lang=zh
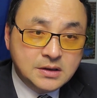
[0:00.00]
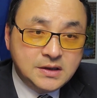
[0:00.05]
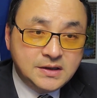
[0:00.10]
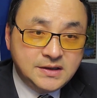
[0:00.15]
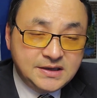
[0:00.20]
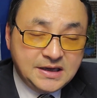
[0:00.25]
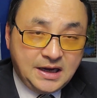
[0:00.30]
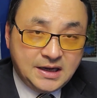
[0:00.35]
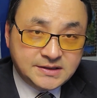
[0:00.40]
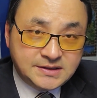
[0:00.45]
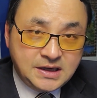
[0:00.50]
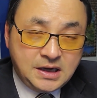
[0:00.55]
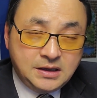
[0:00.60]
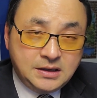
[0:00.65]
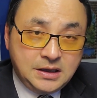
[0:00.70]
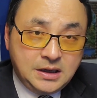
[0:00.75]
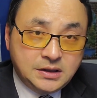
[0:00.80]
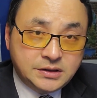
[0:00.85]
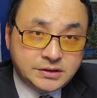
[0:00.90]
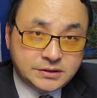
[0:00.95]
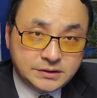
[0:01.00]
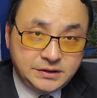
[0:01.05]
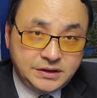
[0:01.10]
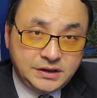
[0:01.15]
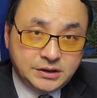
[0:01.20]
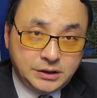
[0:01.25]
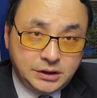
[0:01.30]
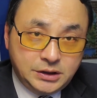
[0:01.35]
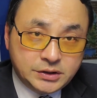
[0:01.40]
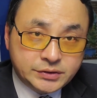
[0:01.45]
雅加达是印
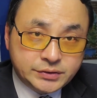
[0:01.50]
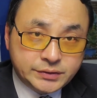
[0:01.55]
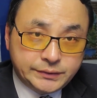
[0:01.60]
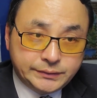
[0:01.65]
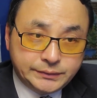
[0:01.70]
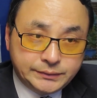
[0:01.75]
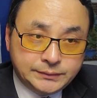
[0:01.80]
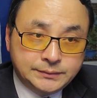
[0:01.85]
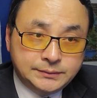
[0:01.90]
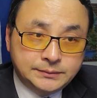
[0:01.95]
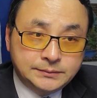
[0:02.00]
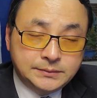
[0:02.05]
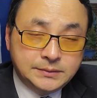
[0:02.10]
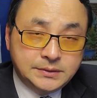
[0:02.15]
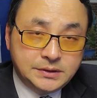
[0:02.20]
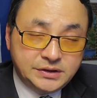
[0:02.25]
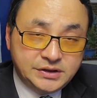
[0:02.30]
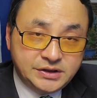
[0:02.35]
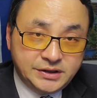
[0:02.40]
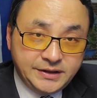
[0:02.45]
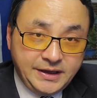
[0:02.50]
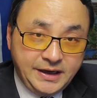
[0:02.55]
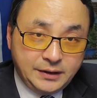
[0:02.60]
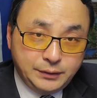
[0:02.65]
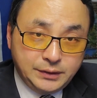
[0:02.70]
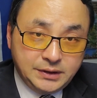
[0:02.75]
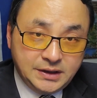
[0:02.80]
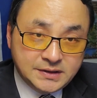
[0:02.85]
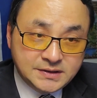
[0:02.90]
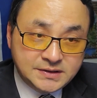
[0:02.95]
尼的首都。热带雨
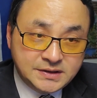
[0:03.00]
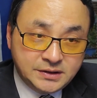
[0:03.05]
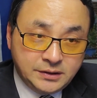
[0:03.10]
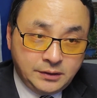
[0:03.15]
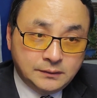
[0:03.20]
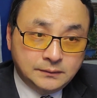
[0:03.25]
林气候，